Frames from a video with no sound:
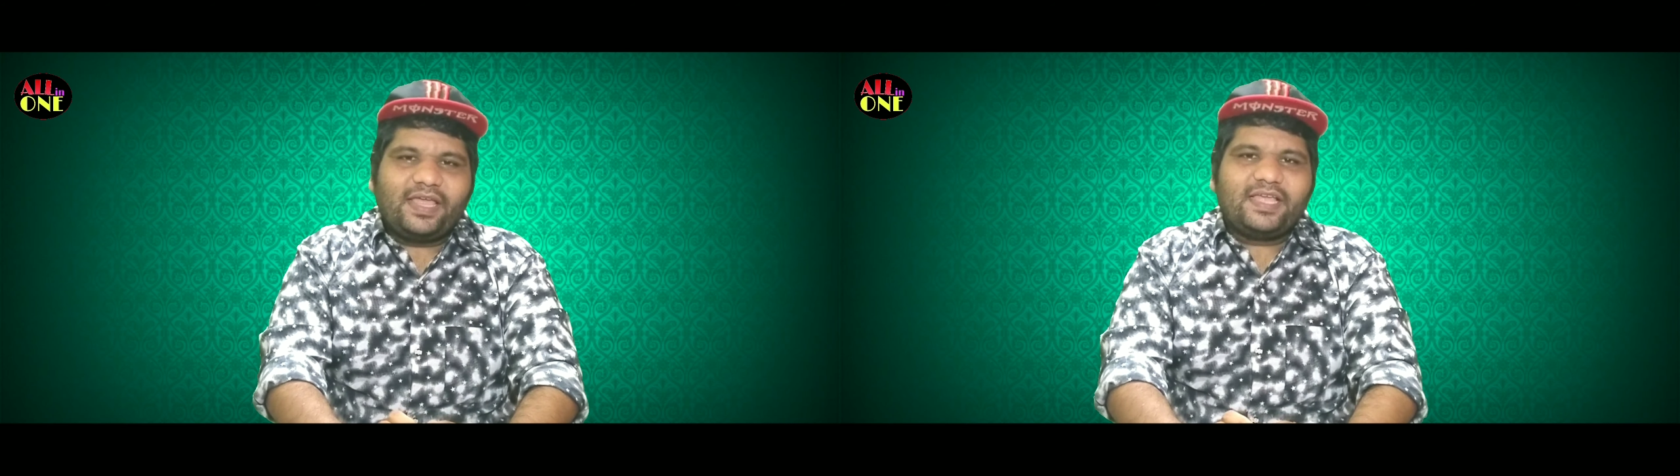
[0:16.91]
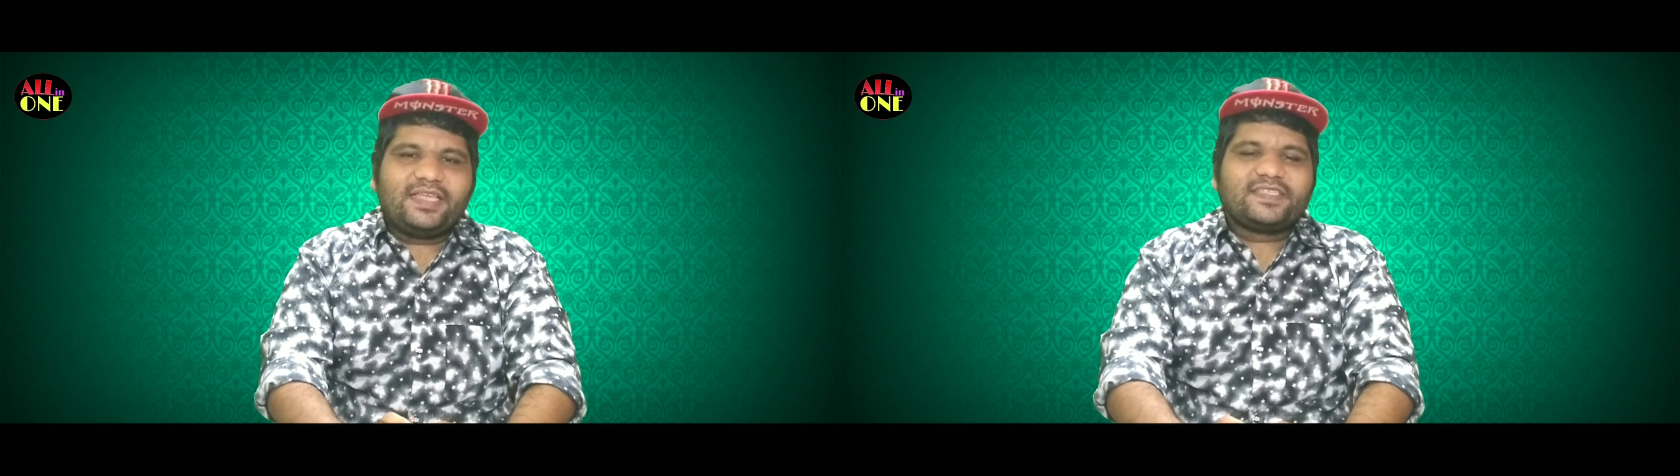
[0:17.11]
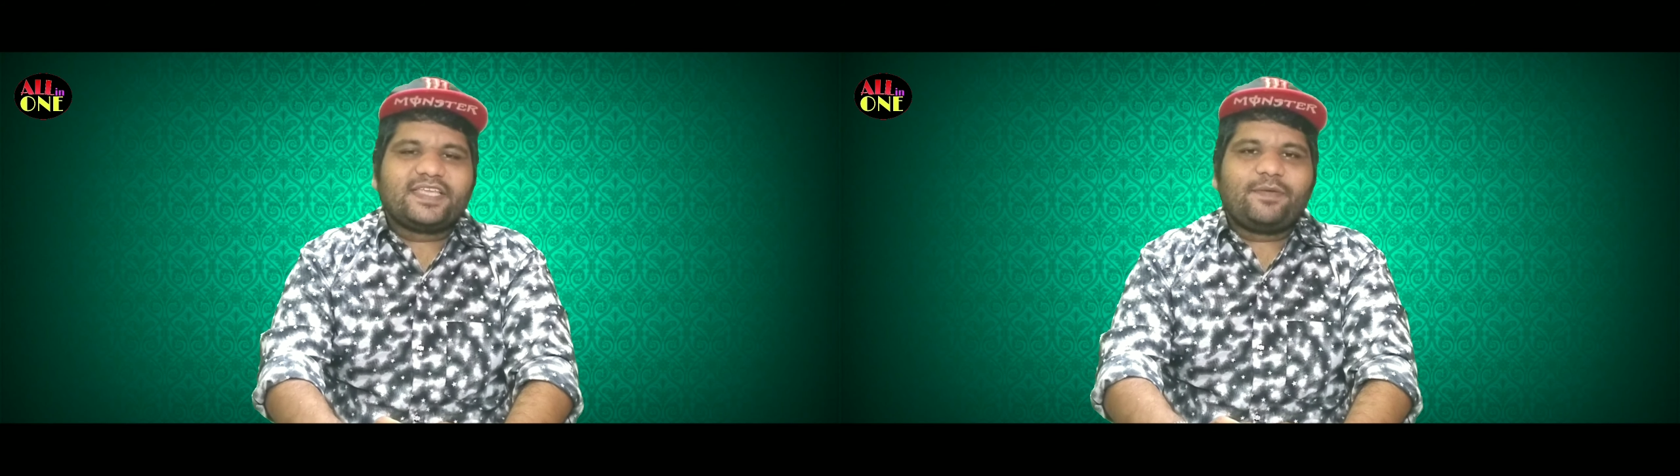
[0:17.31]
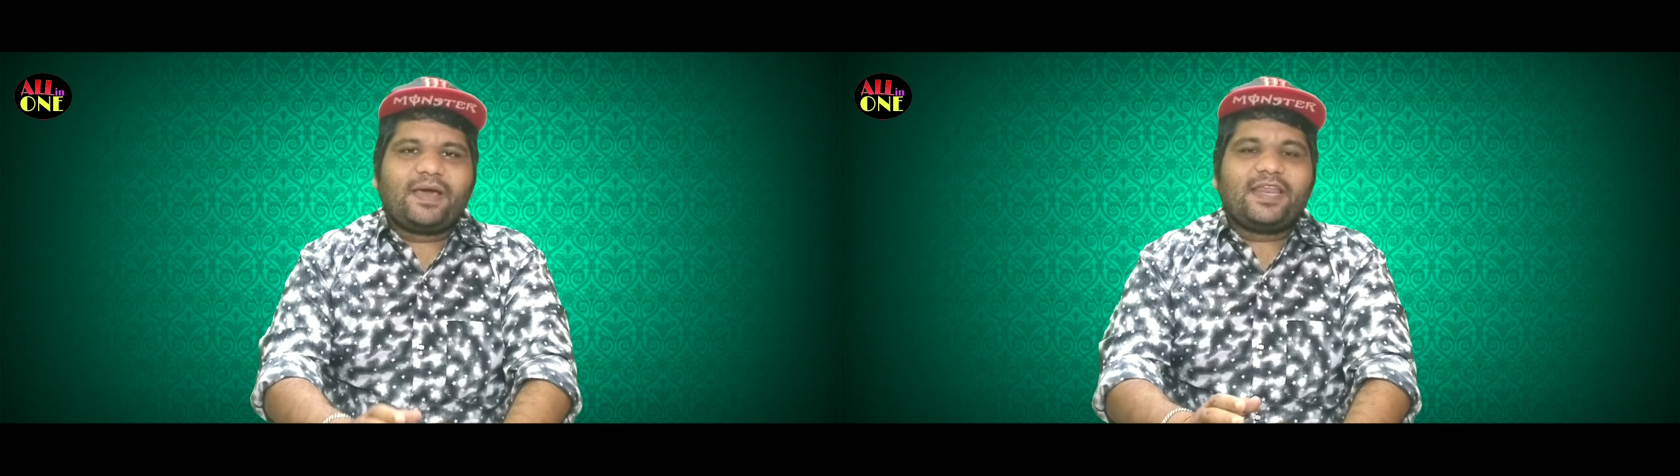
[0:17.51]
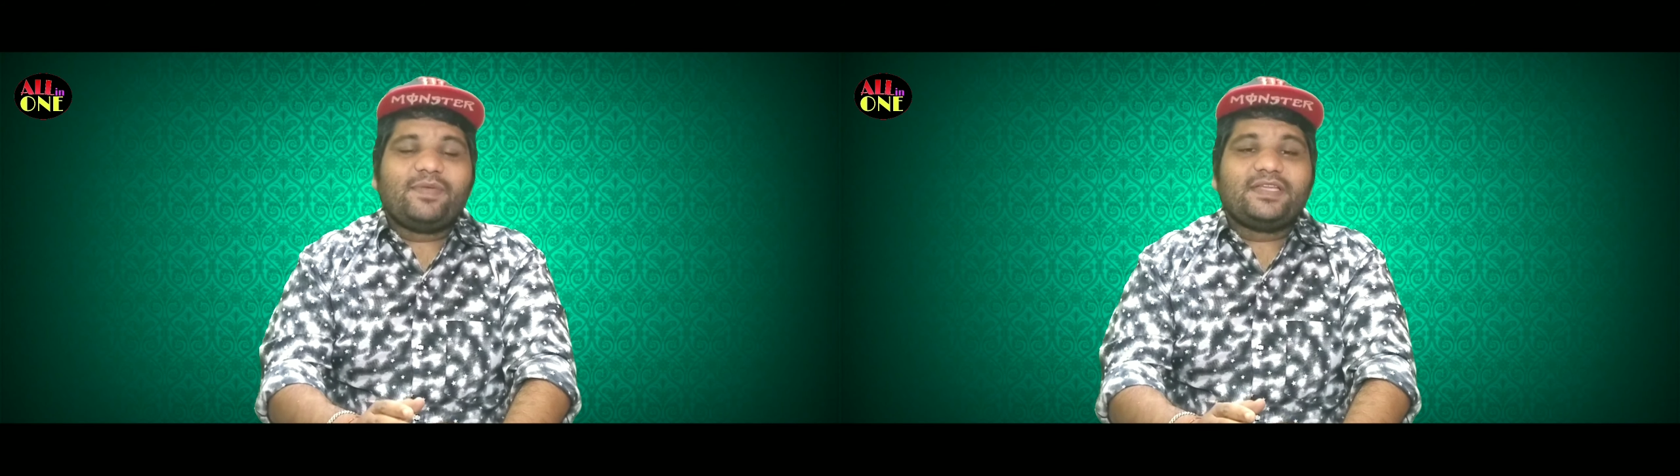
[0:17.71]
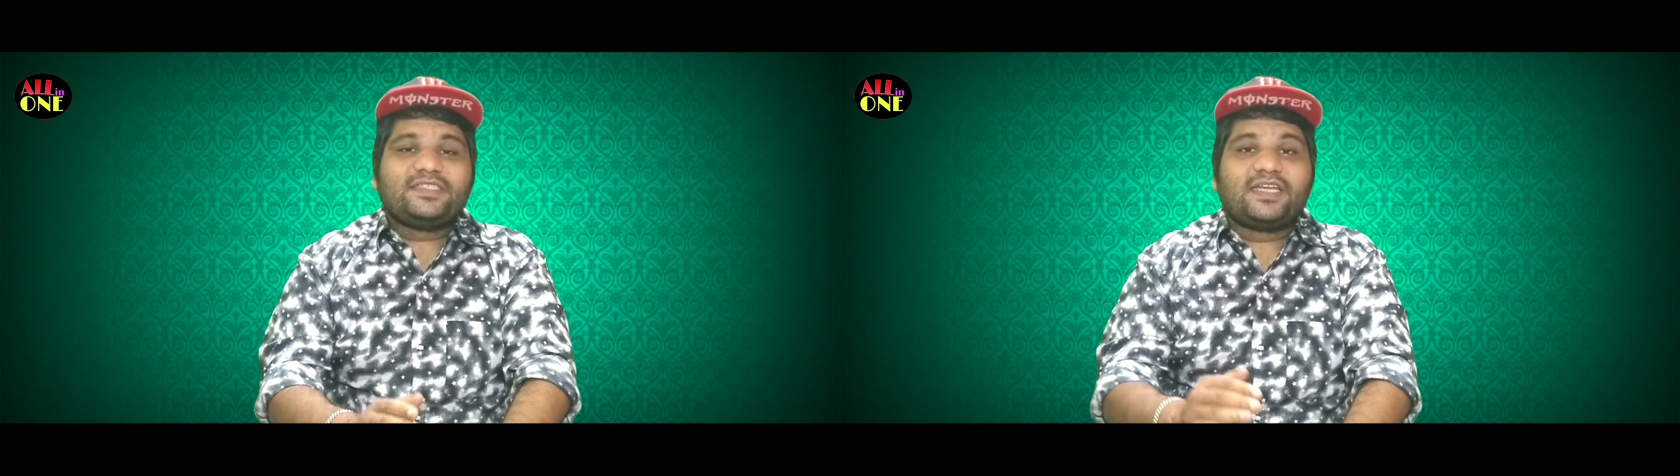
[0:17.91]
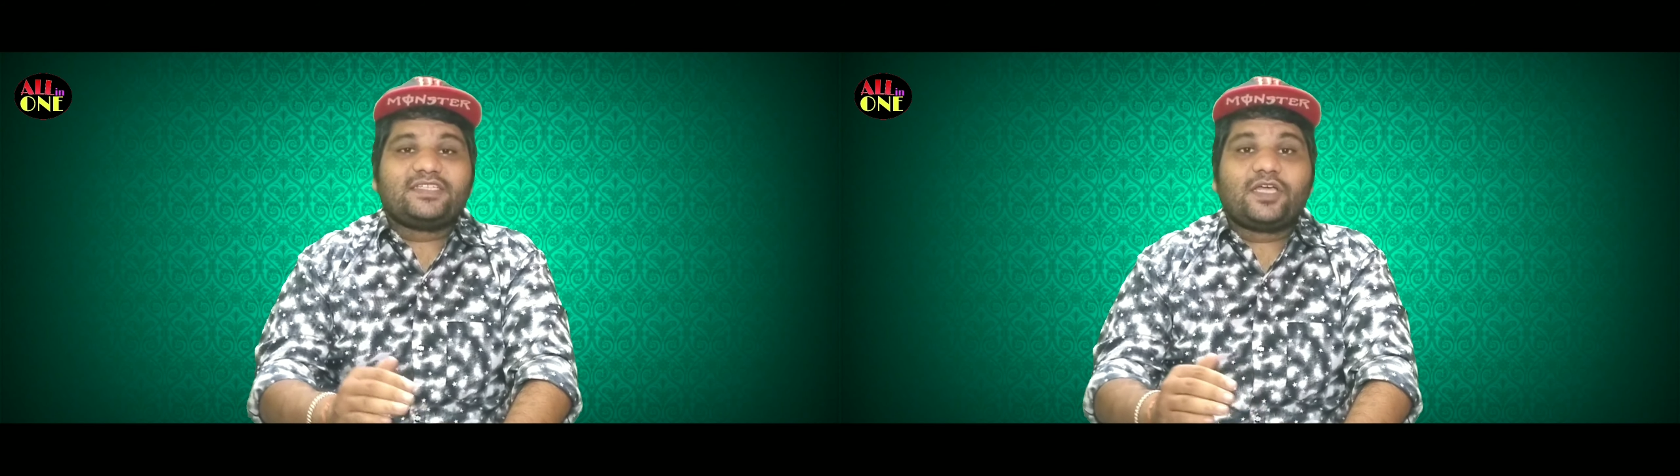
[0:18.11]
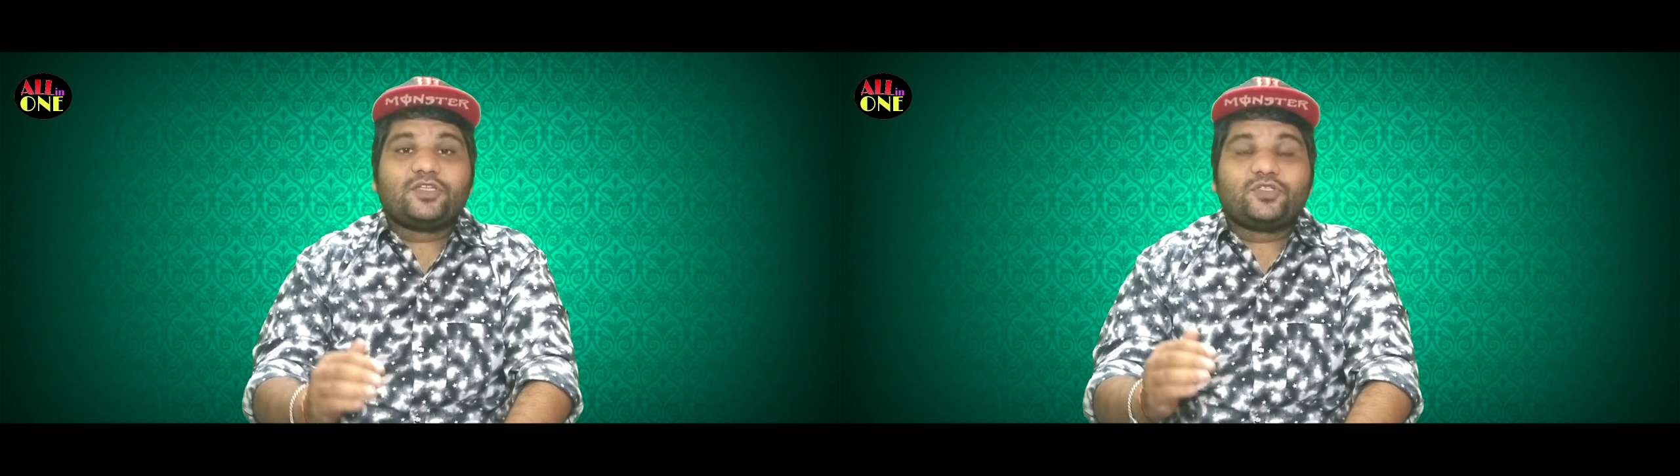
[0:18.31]
हैं इसके बारे में
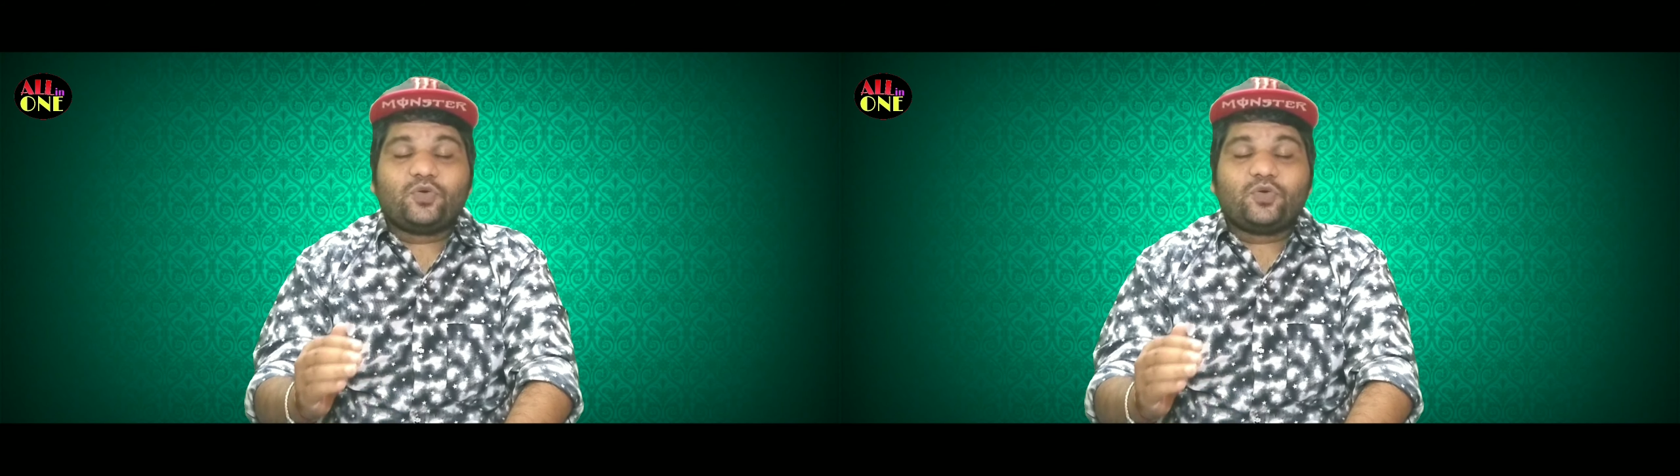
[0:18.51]
चर्चा